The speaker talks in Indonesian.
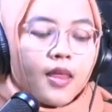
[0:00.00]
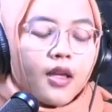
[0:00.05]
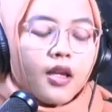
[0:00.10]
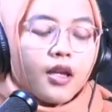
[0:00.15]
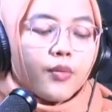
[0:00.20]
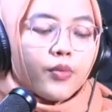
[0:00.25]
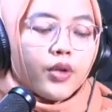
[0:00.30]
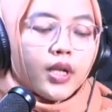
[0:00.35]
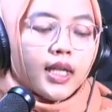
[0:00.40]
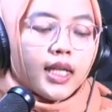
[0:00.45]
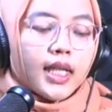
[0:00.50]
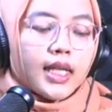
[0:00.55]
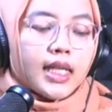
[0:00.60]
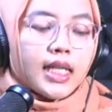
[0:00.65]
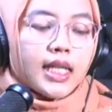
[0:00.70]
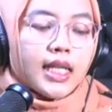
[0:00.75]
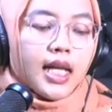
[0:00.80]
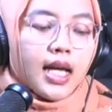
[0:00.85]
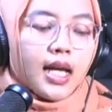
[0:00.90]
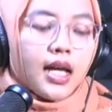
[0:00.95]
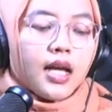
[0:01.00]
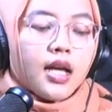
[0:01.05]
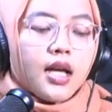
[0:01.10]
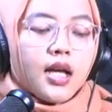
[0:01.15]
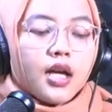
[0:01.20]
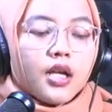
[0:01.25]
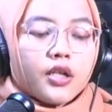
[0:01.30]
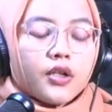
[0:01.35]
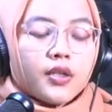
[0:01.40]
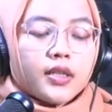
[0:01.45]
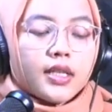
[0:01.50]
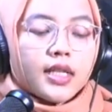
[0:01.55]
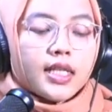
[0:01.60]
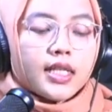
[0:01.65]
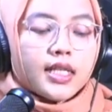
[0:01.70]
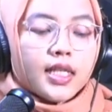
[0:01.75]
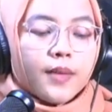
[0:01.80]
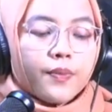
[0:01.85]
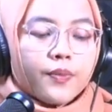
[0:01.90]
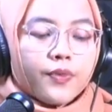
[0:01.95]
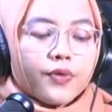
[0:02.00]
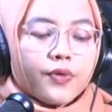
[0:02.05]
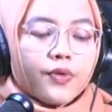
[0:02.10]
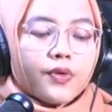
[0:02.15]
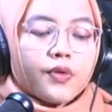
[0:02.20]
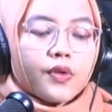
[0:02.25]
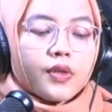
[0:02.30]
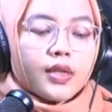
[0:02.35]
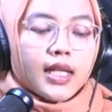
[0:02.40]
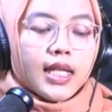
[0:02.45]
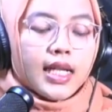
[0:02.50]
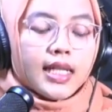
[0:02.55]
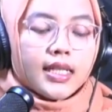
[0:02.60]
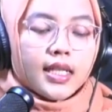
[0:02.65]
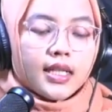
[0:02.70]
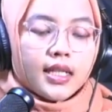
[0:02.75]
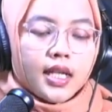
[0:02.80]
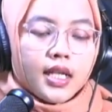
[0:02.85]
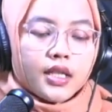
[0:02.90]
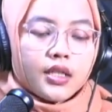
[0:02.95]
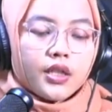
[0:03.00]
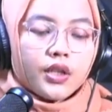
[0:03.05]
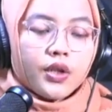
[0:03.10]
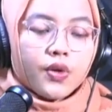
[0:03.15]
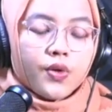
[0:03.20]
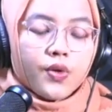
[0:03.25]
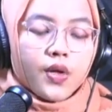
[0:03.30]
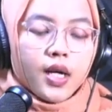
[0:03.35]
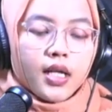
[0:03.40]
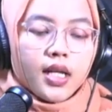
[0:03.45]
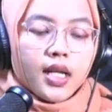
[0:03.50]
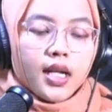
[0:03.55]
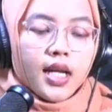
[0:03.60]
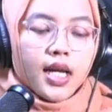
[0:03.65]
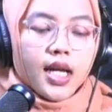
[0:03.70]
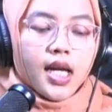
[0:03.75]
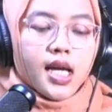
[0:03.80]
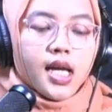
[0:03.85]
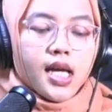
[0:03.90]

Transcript: Kemudian yang ketiga, total debt to total asset ratio adalah